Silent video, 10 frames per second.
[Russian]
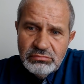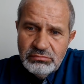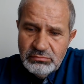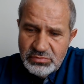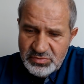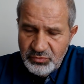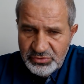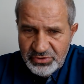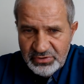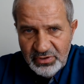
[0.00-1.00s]

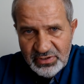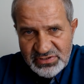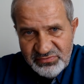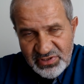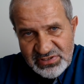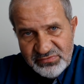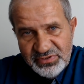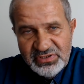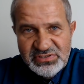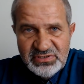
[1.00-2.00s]
смотрит на свидетельство о
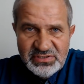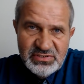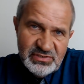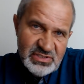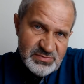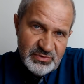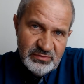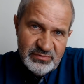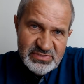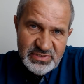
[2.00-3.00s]
регистрации
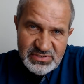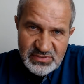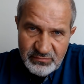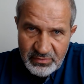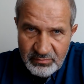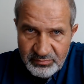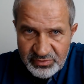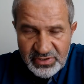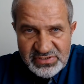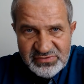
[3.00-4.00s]
транспортного средства,
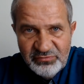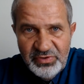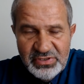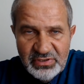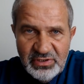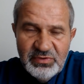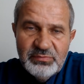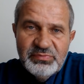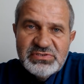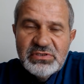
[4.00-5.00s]
пытается вбить, а там
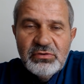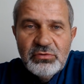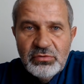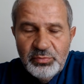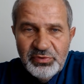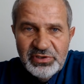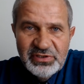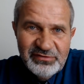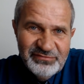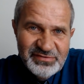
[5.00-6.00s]
написано ООО
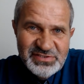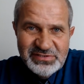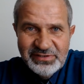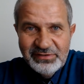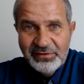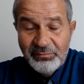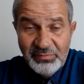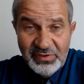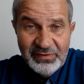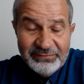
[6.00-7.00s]
«Полиграфический
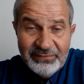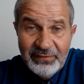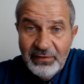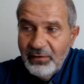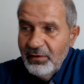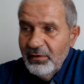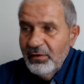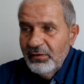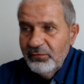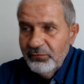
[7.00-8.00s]
комбинат».
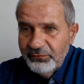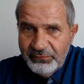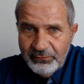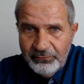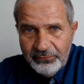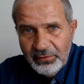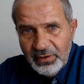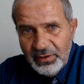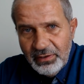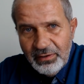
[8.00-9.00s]
И он такой,
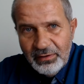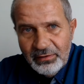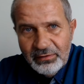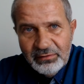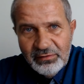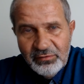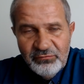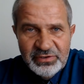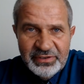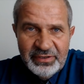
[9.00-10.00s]
а какого
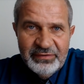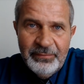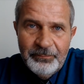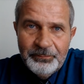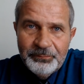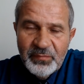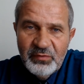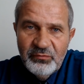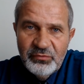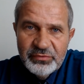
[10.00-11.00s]
хрена?
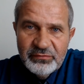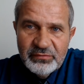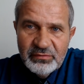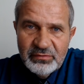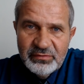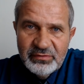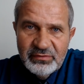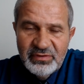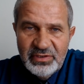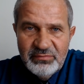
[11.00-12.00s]
Вот, э,
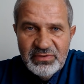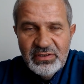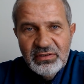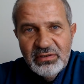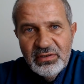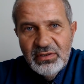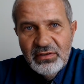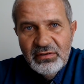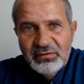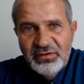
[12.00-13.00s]
дай мне
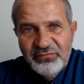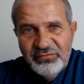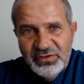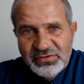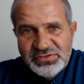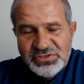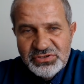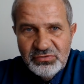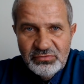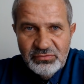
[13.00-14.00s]
доверенность,
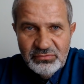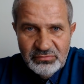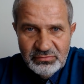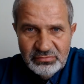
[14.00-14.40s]
что